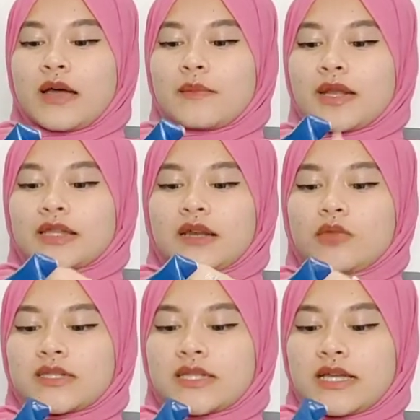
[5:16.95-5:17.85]
Mari kita
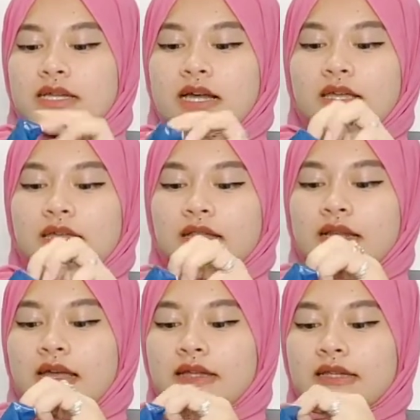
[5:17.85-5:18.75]
unboxing aja. Kita
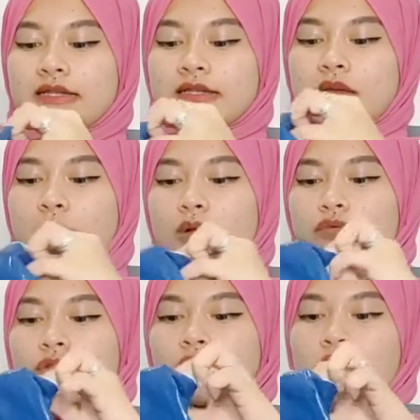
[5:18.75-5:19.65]
lihat tasnya
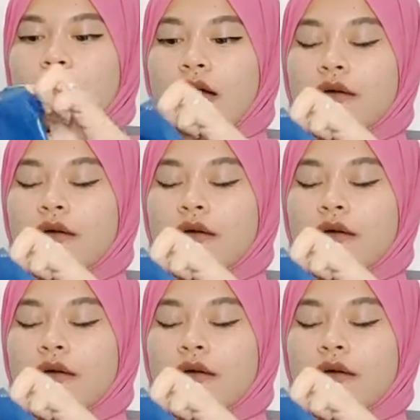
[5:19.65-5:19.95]
bagus atau enggak.